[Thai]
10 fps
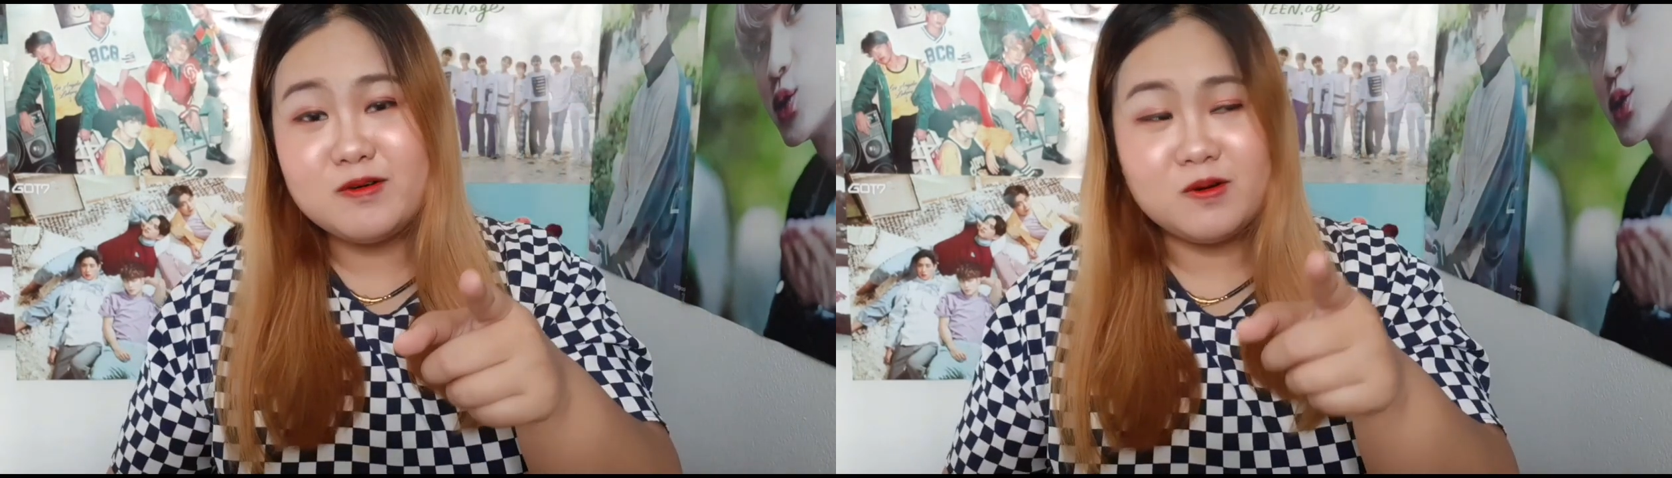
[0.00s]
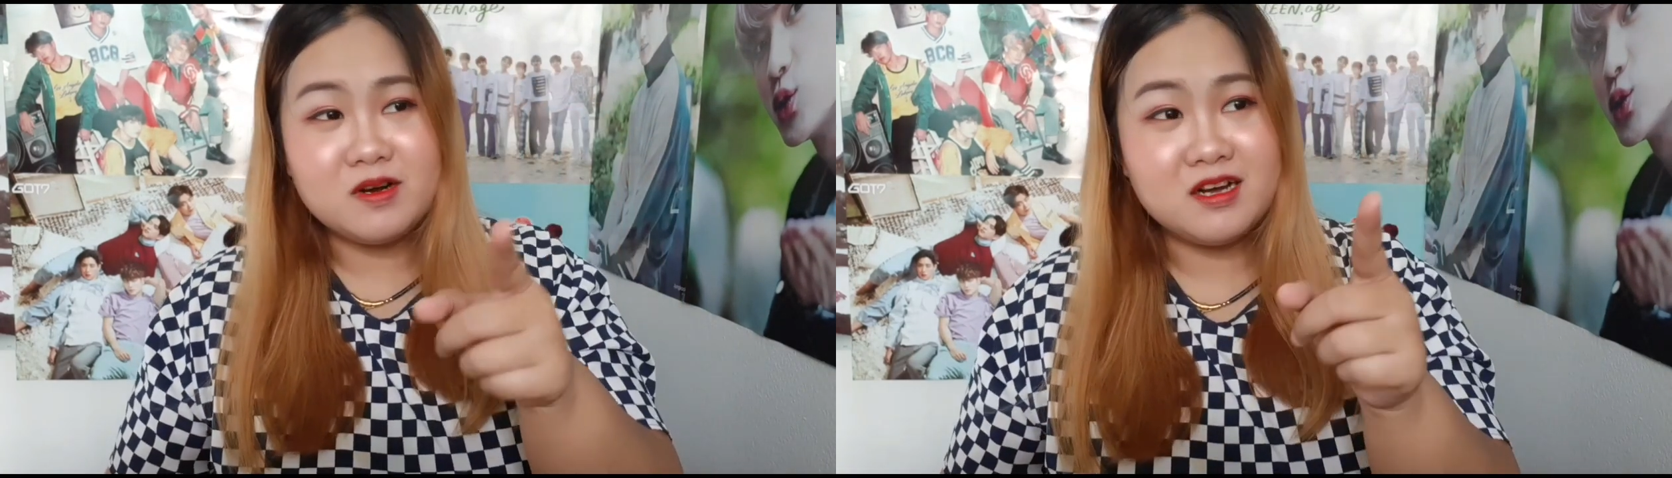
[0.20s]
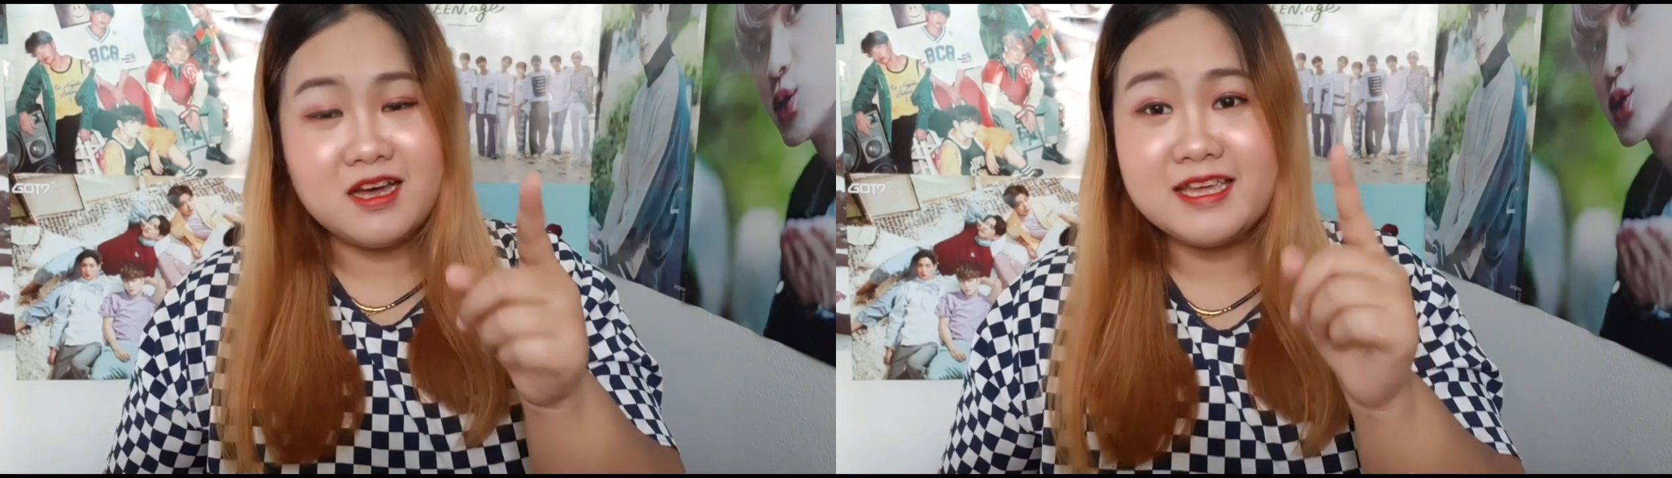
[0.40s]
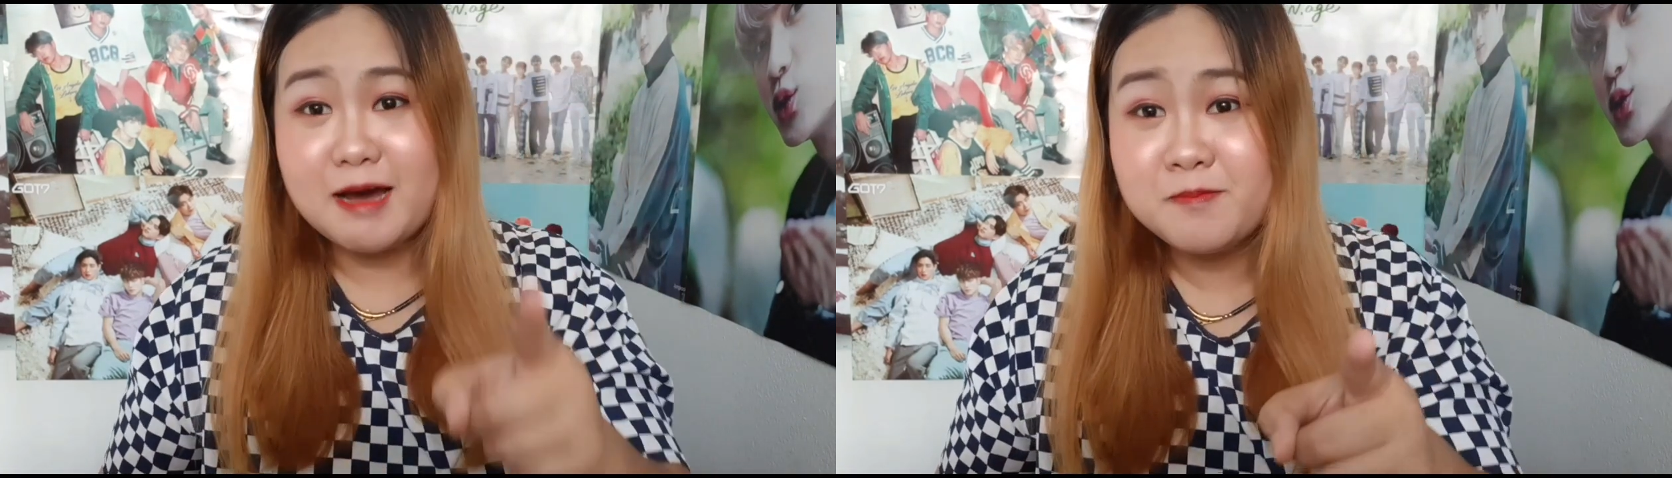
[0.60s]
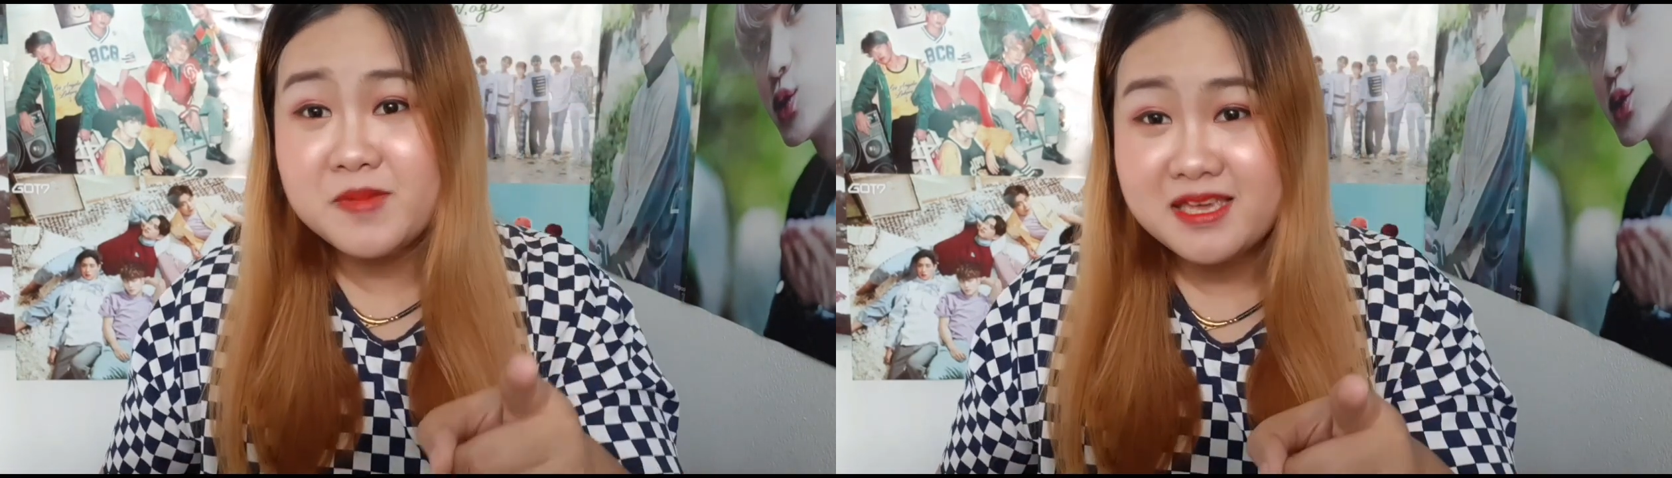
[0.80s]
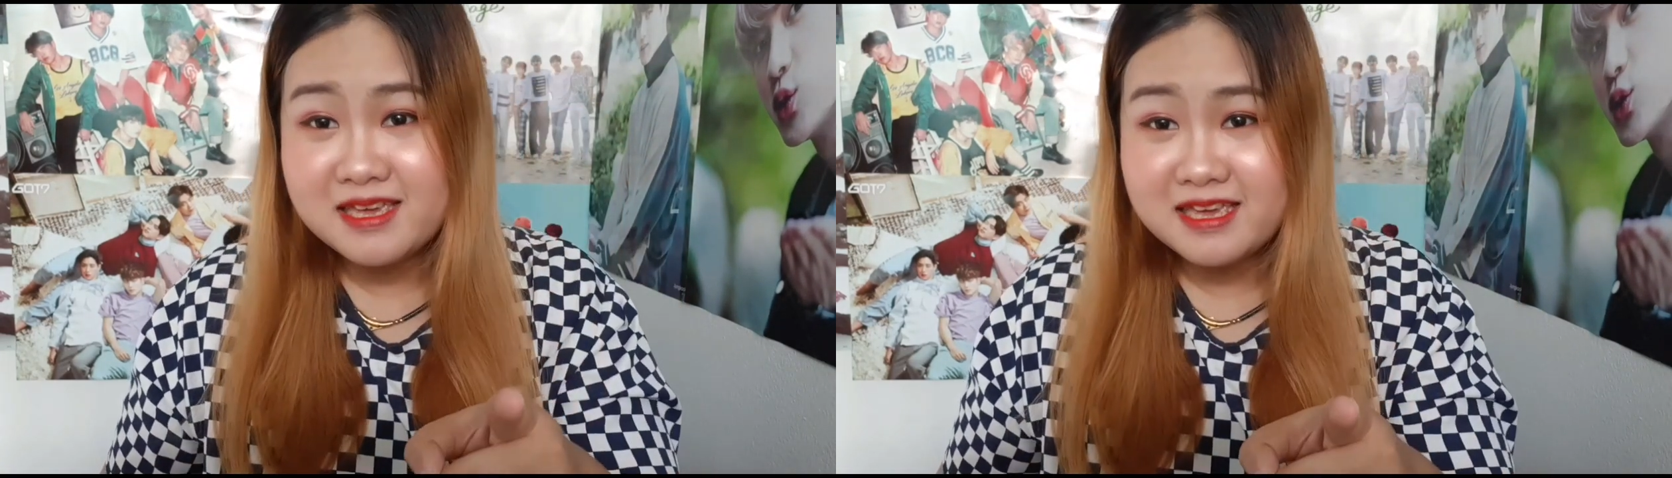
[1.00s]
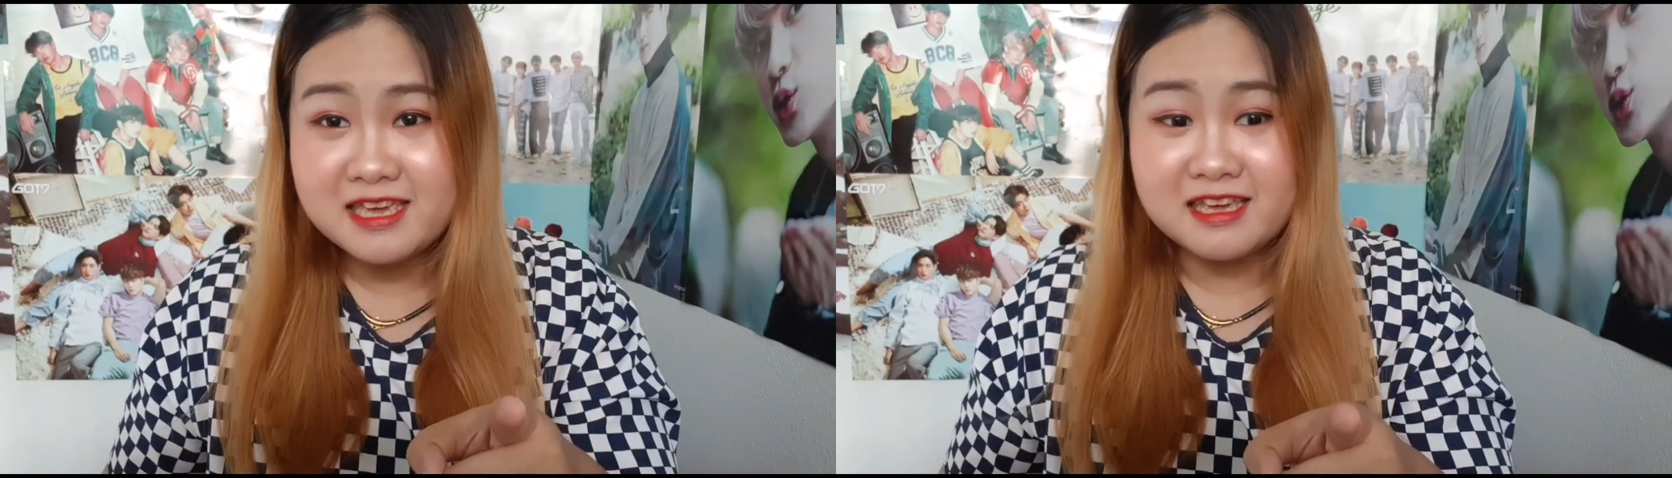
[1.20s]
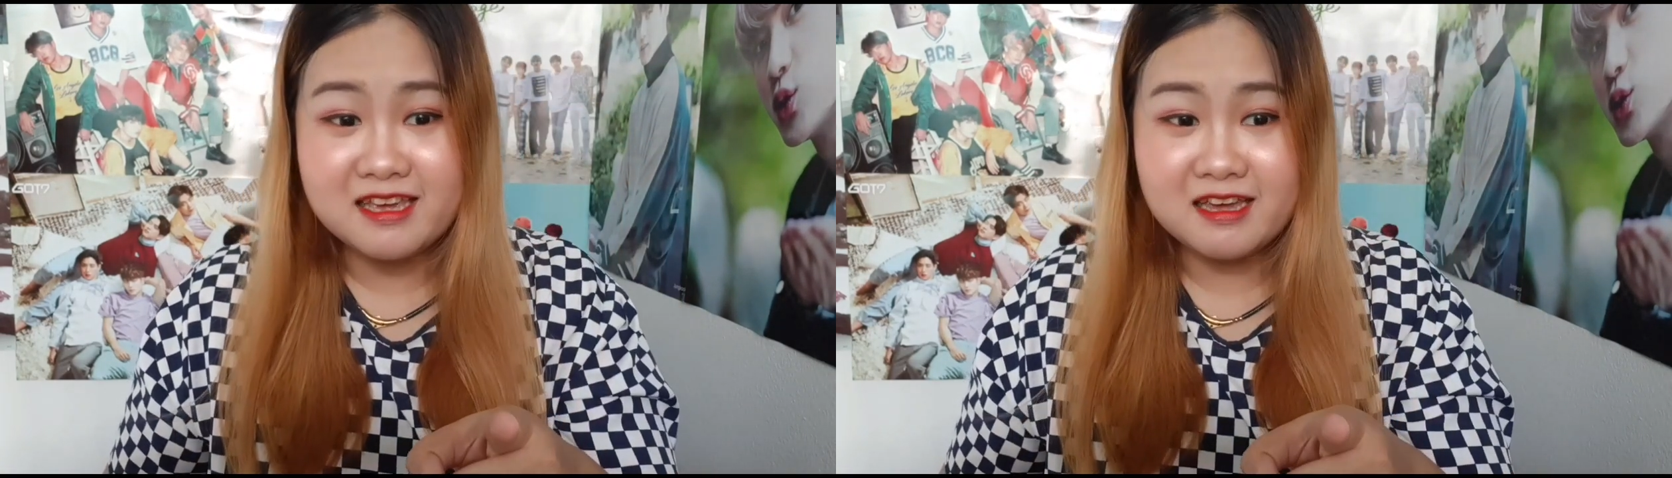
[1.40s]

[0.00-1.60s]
วยามี่